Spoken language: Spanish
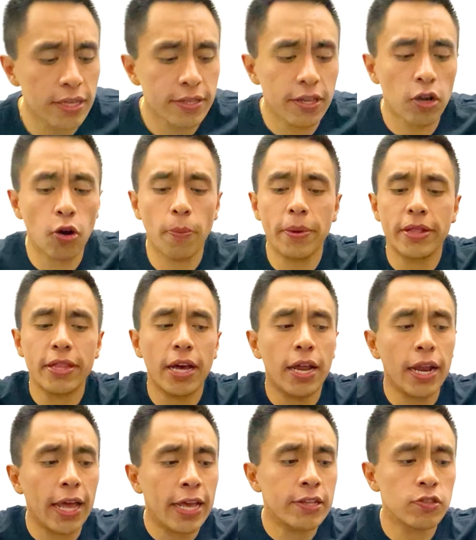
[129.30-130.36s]
quise
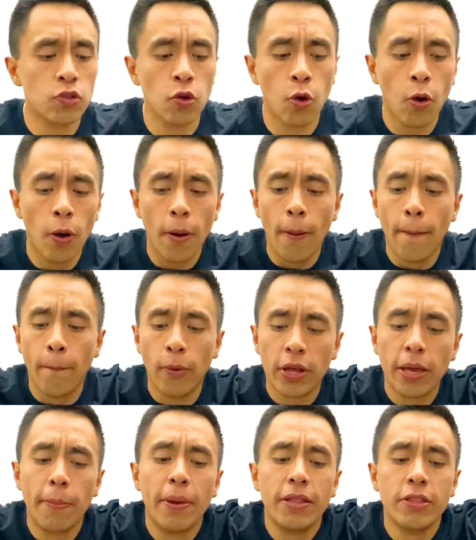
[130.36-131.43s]
comentar esto
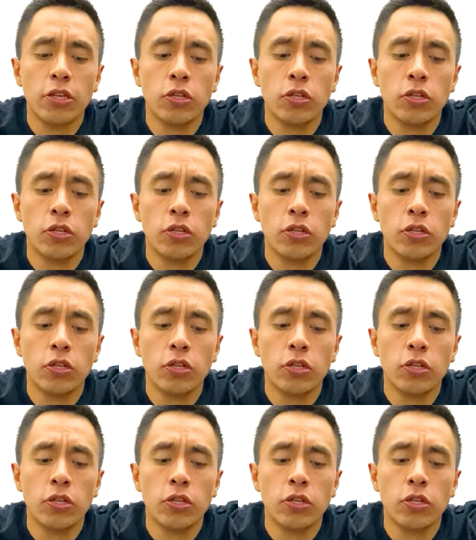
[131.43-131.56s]
porque me han